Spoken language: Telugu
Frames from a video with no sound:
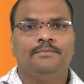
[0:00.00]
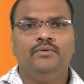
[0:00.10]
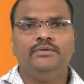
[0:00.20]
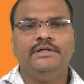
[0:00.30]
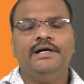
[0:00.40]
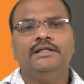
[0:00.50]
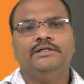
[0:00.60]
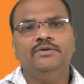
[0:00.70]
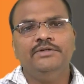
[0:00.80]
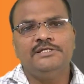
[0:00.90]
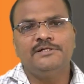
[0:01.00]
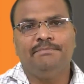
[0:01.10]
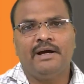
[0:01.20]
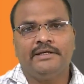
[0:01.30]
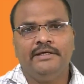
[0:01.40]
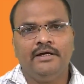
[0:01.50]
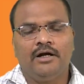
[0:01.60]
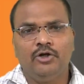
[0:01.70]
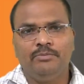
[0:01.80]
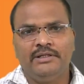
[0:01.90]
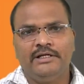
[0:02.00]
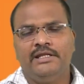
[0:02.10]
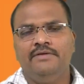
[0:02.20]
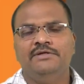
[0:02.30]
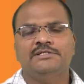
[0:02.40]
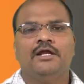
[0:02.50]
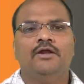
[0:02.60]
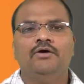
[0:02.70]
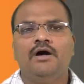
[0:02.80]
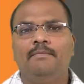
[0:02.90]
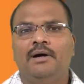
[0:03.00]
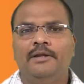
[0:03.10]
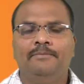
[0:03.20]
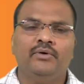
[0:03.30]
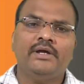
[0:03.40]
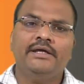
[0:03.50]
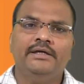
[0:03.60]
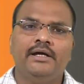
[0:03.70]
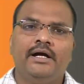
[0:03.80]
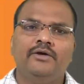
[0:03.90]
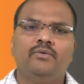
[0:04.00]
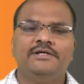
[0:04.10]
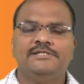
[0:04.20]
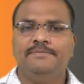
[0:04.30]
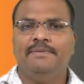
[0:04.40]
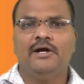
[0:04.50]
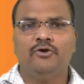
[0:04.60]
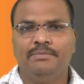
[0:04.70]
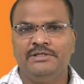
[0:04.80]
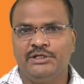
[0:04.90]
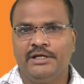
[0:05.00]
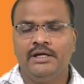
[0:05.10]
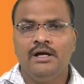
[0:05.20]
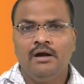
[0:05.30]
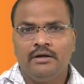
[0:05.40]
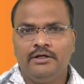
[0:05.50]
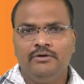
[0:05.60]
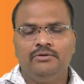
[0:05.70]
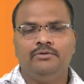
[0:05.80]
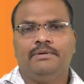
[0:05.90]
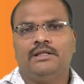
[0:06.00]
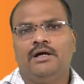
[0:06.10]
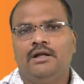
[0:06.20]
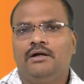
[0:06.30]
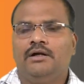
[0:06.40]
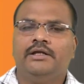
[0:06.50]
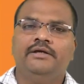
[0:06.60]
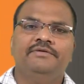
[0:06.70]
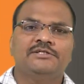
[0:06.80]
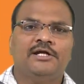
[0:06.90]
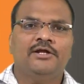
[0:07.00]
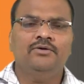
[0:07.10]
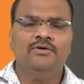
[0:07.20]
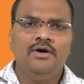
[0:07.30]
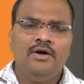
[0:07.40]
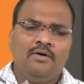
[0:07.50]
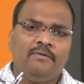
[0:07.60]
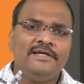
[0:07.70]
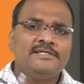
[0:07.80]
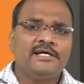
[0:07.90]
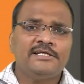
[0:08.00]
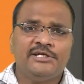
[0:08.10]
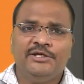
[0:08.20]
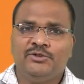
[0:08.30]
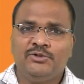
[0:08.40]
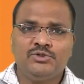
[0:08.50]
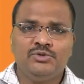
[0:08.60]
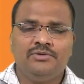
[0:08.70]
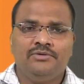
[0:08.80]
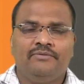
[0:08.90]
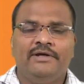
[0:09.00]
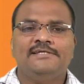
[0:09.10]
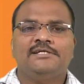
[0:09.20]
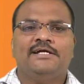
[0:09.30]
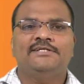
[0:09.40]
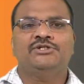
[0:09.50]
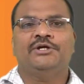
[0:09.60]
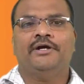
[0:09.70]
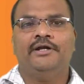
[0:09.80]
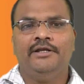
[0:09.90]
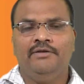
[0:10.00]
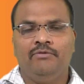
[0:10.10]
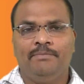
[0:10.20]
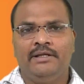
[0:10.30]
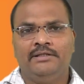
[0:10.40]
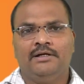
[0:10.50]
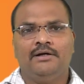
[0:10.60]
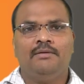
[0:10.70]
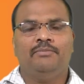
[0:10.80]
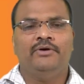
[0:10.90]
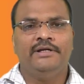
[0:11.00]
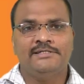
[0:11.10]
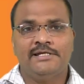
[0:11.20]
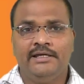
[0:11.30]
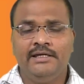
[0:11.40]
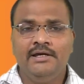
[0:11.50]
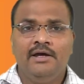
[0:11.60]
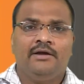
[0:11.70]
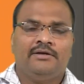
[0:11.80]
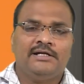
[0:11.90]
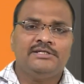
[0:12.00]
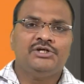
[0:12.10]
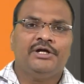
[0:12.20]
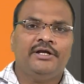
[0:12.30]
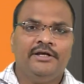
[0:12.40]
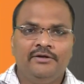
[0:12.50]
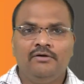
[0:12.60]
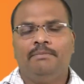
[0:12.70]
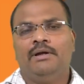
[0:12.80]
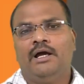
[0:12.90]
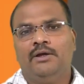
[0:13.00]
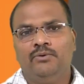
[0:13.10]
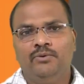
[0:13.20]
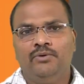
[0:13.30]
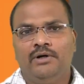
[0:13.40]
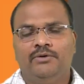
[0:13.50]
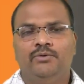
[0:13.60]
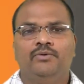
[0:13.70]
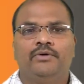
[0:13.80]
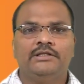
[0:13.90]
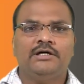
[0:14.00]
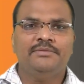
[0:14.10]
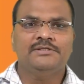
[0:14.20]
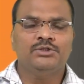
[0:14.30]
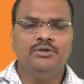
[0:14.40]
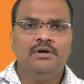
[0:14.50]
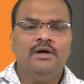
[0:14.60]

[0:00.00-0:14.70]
పూర్తిగా తెలుగుదేశం పార్టీ అనుబంధ టీవీ ఛానళ్లుగా మారిపోయాయి అని వైసీపీ ఆరోపించే రెండు ప్రధాన టీవీ ఛానళ్లు వైఎస్ఆర్ జయంతి రోజు వైఎస్ రాజశేఖర రెడ్డిని విపరీతంగా పొగిడేశాయి రాజశేఖర రెడ్డి గొప్ప నాయకుడు అంటూ కితాబిస్తూ